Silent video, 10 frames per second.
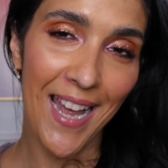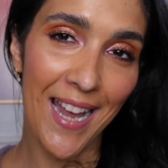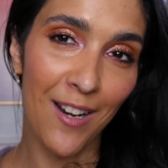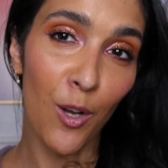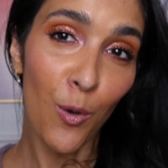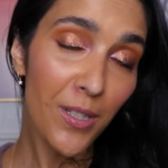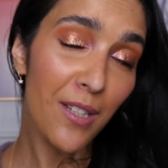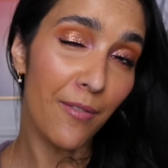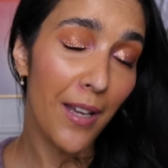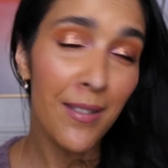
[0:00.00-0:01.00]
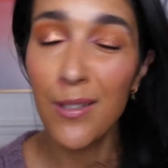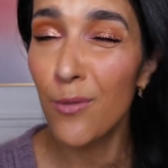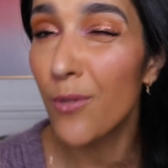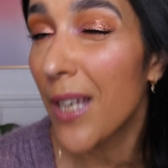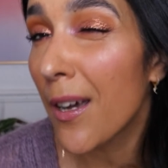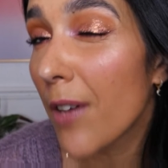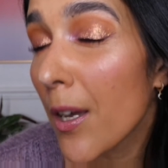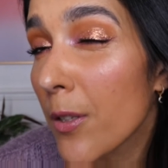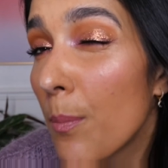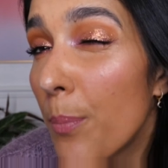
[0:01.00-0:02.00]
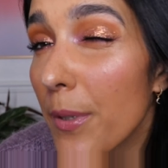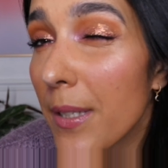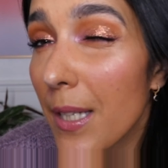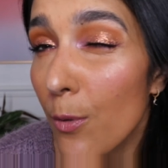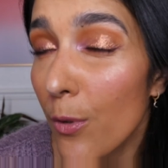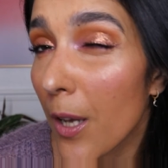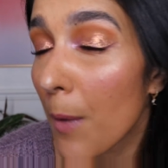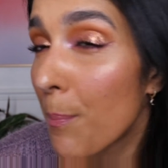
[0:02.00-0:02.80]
Alors, on y va. Si vous voulez avoir ce petit look